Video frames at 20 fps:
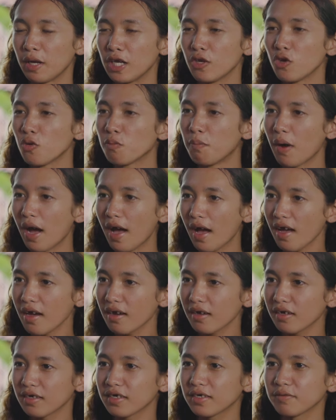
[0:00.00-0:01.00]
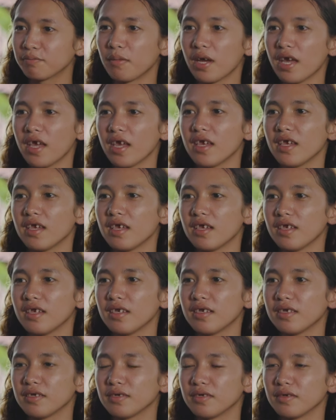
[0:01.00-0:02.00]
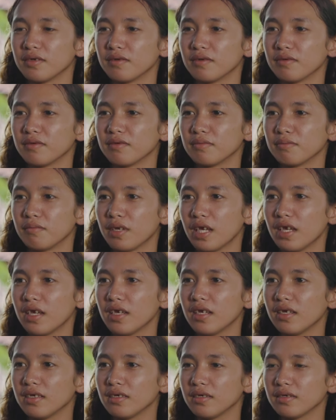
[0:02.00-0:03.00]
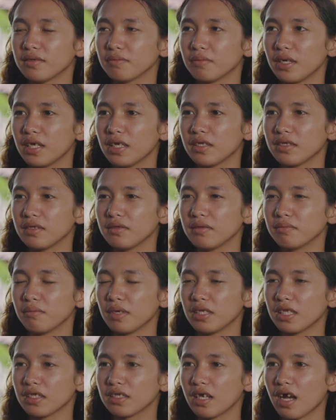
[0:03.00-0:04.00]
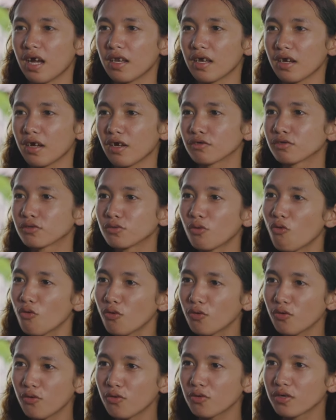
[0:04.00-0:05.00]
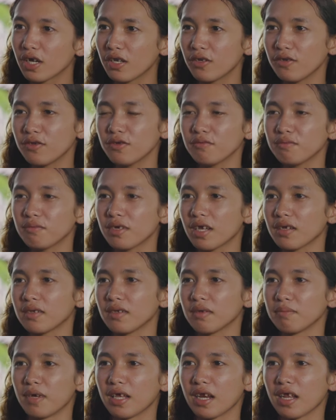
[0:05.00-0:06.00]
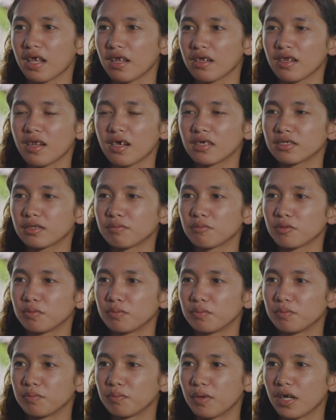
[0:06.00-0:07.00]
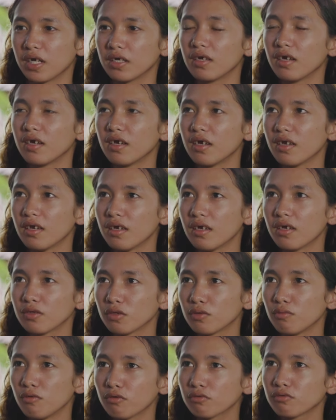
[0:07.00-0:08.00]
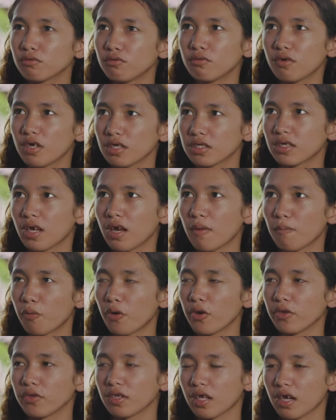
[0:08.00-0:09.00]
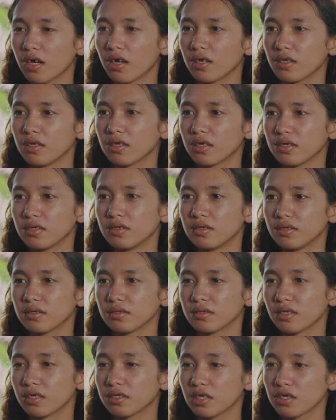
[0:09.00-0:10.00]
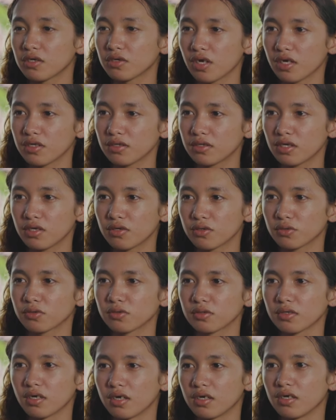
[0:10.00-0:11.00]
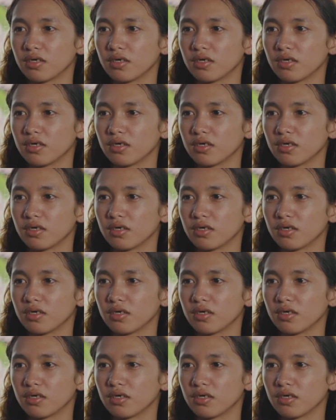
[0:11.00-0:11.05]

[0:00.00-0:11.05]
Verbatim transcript: may lubak, may may, may, may dadaanan kang sunog, ganun yung mararanasan mo pag tumungtong ka sa point na nag, nagte transition ka,